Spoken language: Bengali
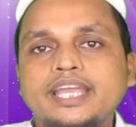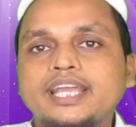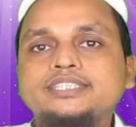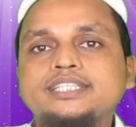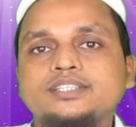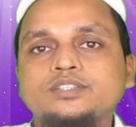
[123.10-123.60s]

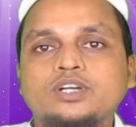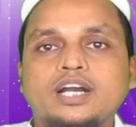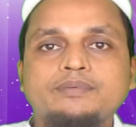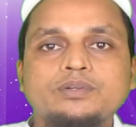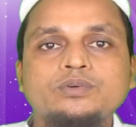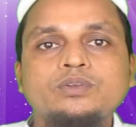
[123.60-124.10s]
এই জাতীয়
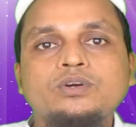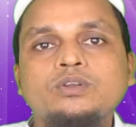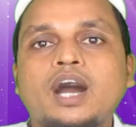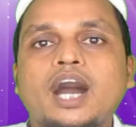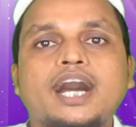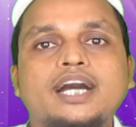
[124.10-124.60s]
খাবারগুলো
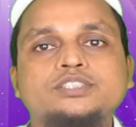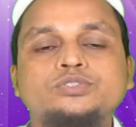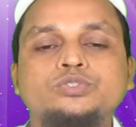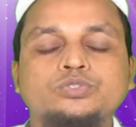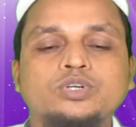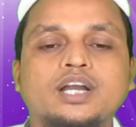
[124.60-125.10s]
হলো
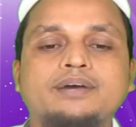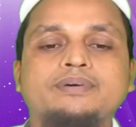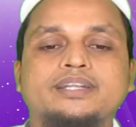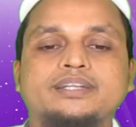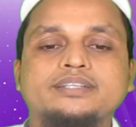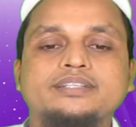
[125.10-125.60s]
আঁশযুক্ত খাবার